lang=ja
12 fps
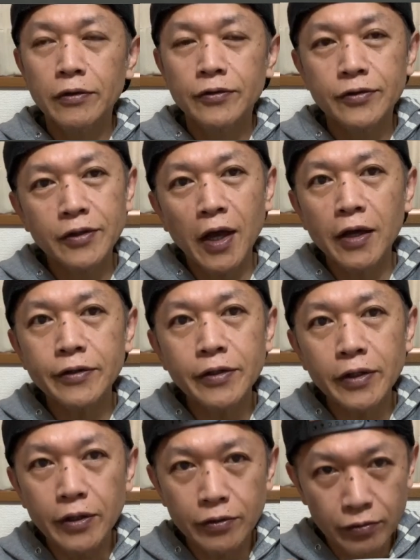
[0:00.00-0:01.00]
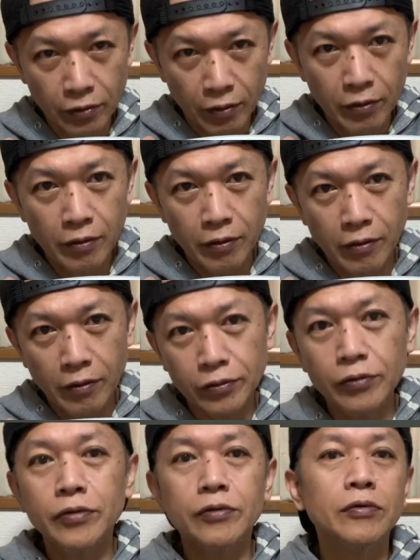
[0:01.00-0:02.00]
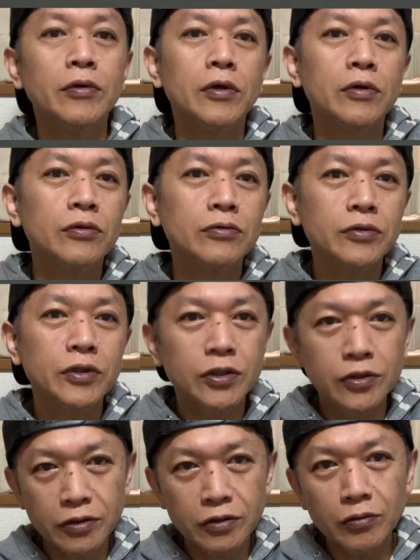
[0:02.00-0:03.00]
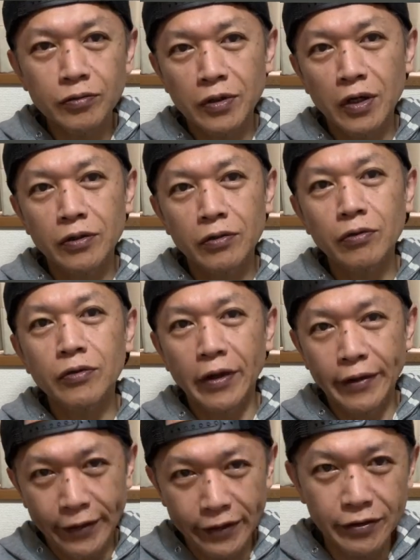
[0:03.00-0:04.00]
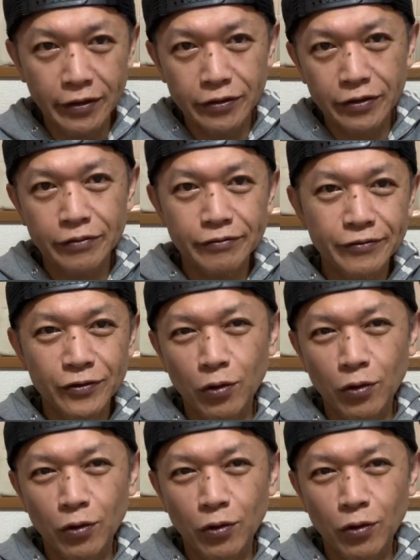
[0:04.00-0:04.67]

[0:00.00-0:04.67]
スターセレクトという、この五つのブランドを展開されている。